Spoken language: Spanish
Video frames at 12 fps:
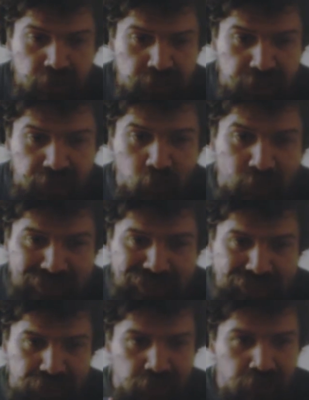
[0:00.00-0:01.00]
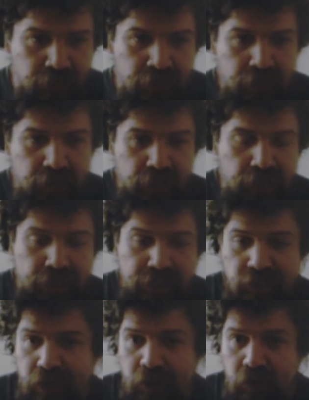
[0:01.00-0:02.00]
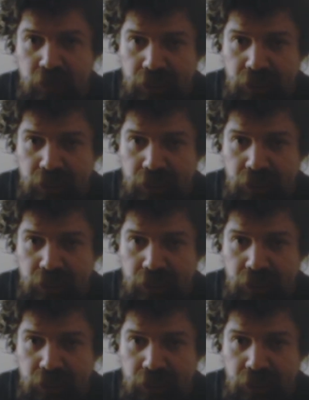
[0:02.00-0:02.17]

Y tened en cuenta que, eh, ya le digo,